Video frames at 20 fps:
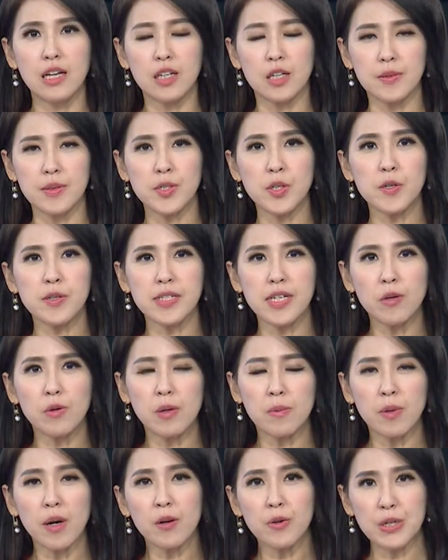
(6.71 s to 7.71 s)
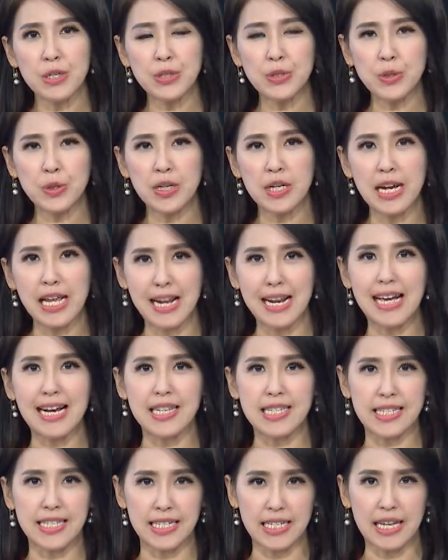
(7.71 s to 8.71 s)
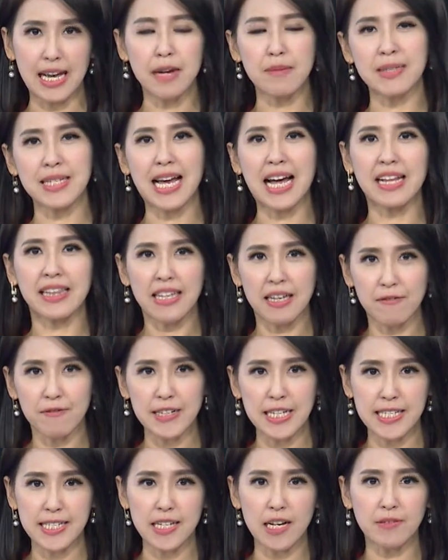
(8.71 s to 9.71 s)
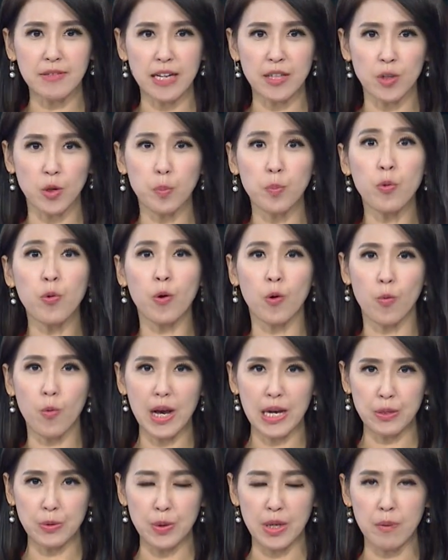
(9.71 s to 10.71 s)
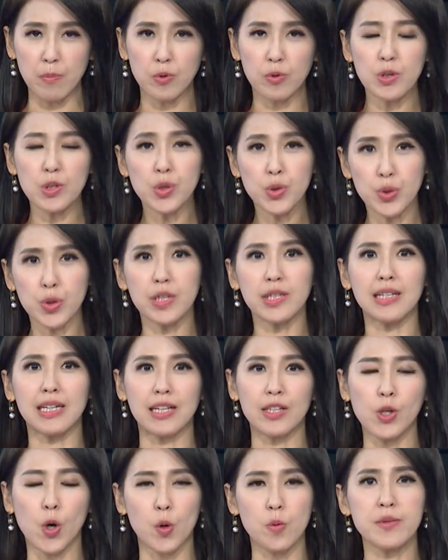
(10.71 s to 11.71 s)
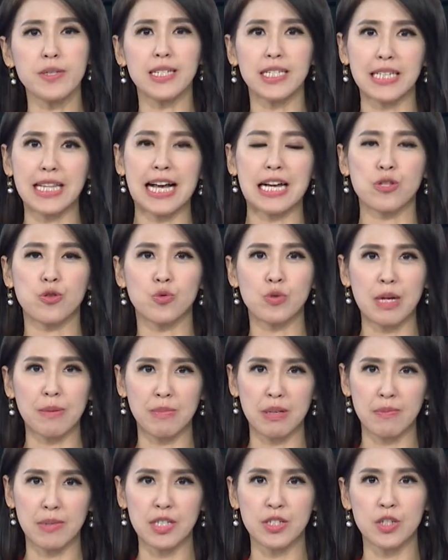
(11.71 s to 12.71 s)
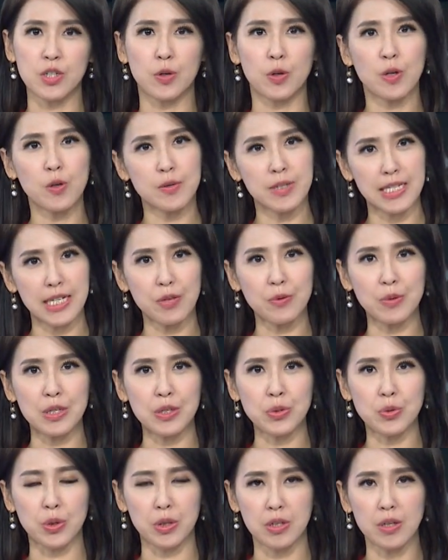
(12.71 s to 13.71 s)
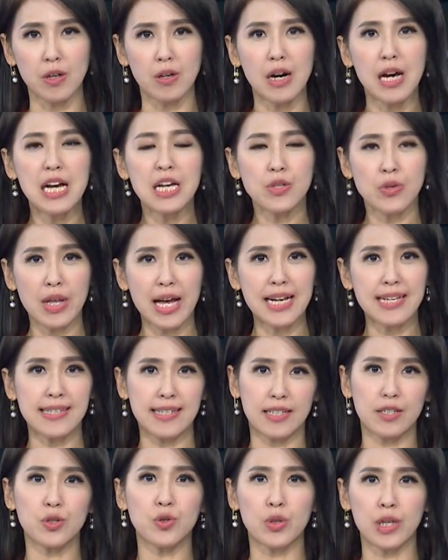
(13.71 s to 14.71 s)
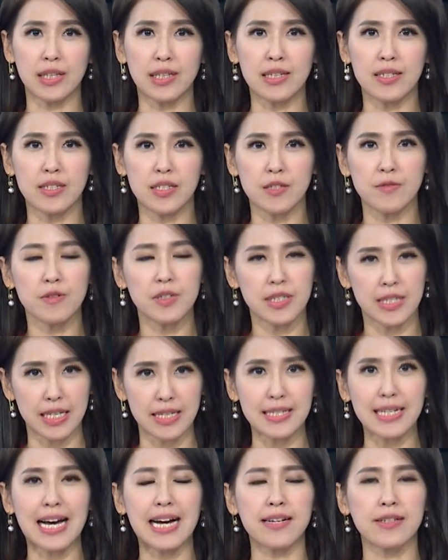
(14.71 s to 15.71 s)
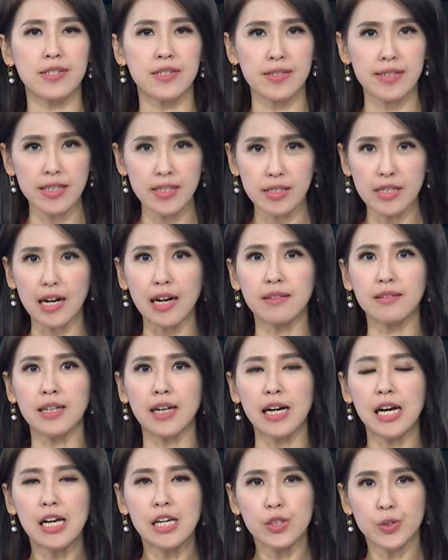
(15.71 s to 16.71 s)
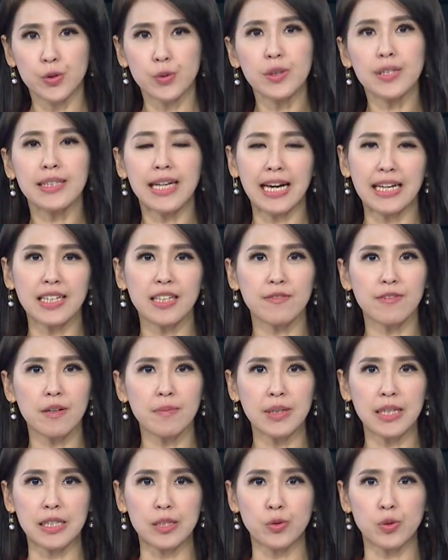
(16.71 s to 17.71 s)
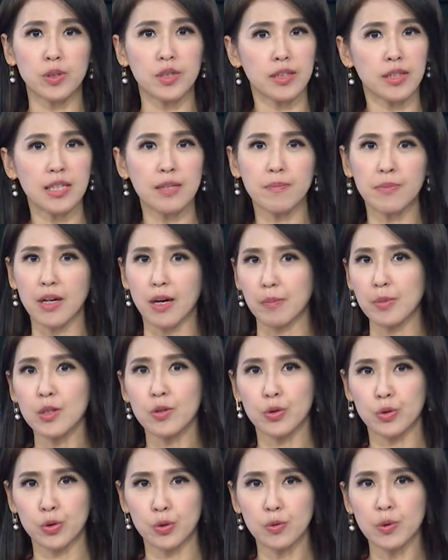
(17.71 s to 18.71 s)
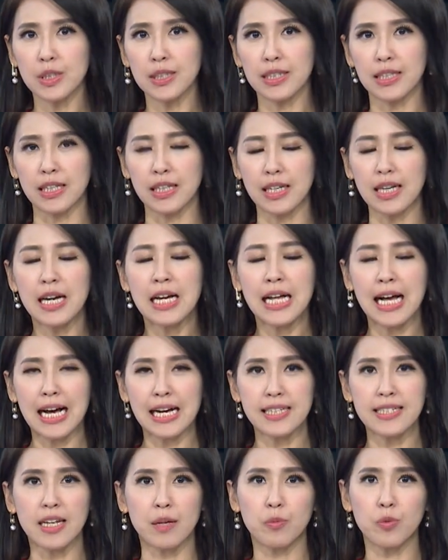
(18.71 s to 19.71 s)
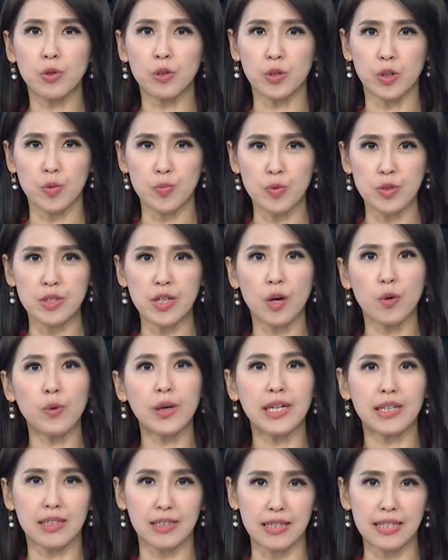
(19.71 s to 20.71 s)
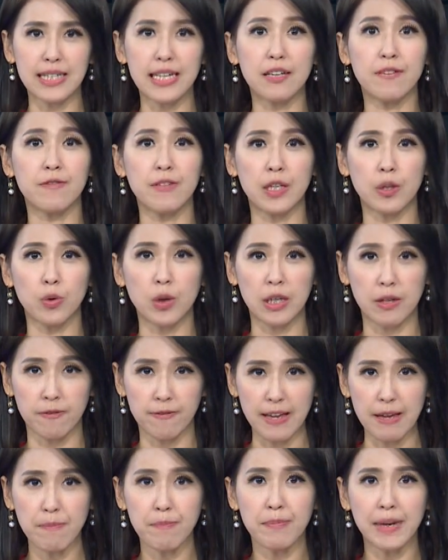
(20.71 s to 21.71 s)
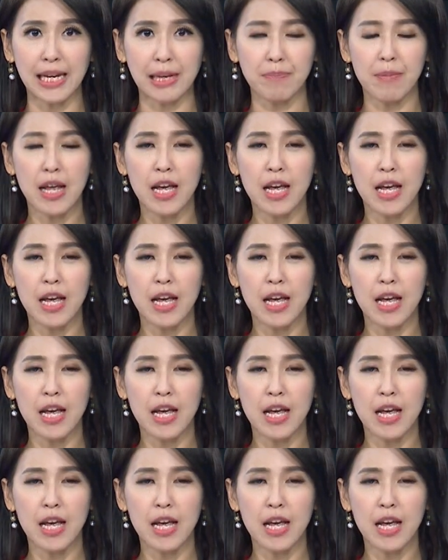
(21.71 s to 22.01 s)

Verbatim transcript: 有民众向晚报抱怨说，连两期他们家的电费账单都破万元，不过去年同期拿出来明明只有六千元左右，所以他请水电师傅检查是正常的。询问台电方面也说，这电表没有出问题。他想破头，不知道为何电费会翻倍。